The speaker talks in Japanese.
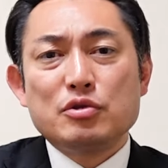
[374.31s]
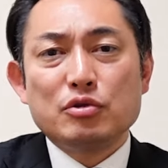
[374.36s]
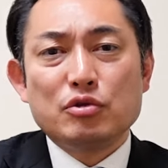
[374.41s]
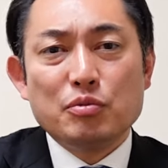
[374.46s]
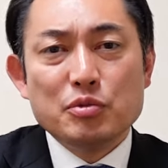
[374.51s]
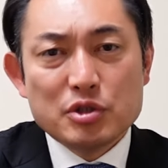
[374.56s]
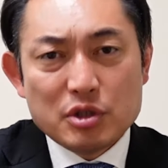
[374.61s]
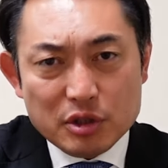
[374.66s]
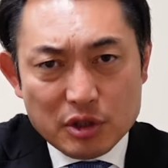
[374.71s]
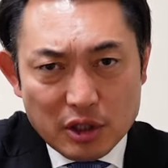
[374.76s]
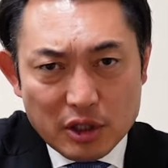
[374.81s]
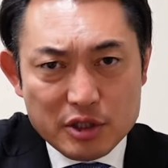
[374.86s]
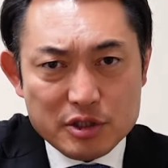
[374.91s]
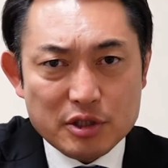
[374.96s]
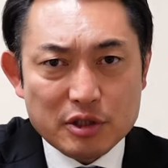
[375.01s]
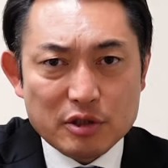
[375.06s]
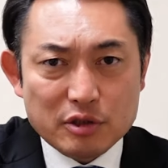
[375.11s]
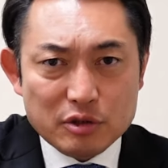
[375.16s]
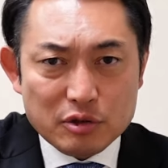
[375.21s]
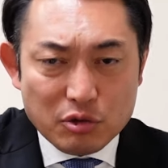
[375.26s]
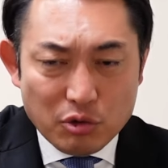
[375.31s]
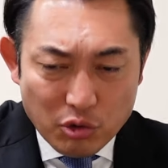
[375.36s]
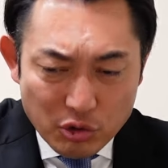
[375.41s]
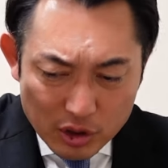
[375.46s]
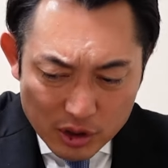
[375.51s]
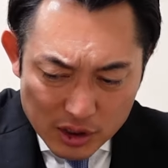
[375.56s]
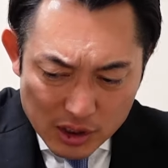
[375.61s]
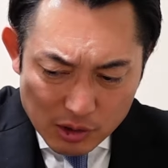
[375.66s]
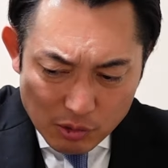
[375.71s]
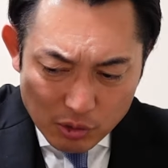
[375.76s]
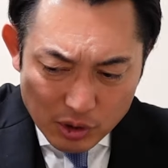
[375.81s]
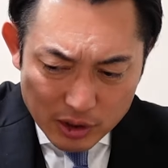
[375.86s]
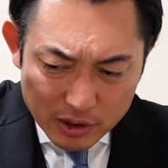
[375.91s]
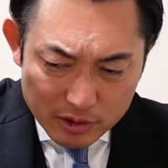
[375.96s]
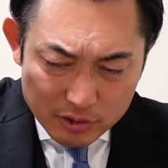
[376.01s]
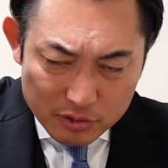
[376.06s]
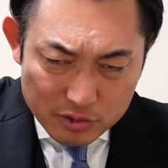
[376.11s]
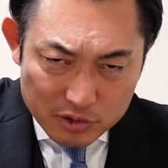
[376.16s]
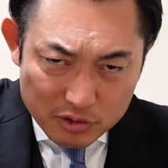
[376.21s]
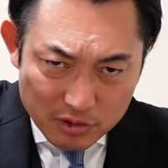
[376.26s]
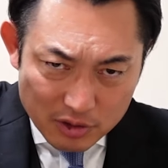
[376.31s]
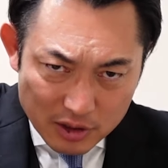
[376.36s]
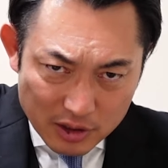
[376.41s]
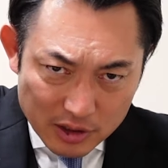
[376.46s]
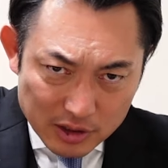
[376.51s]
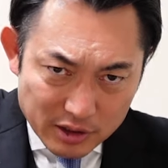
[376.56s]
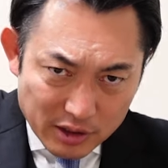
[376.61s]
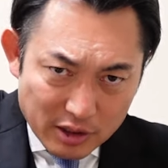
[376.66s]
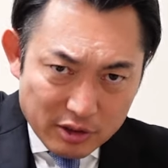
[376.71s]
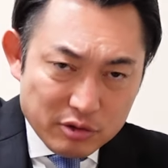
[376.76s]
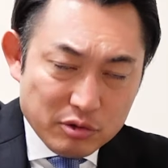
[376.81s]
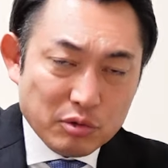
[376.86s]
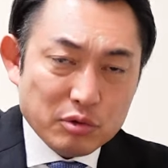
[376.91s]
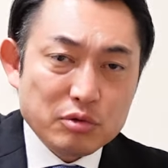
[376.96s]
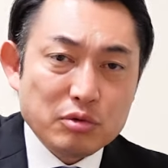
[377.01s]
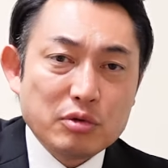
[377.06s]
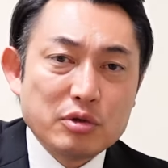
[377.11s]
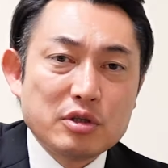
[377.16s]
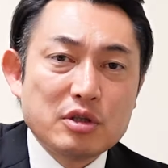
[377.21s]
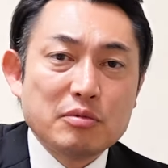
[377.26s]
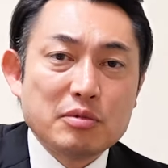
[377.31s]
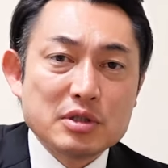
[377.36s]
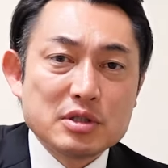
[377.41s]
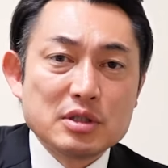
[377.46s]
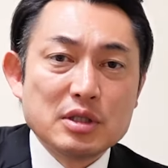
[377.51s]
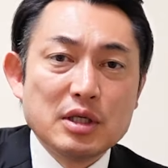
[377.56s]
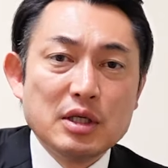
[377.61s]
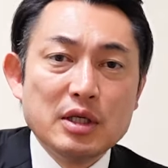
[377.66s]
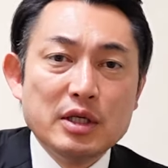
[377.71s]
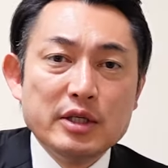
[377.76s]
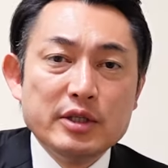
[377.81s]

ちゃんと見せたらいいじゃないってこれがお金の使われ方だってことを言ってます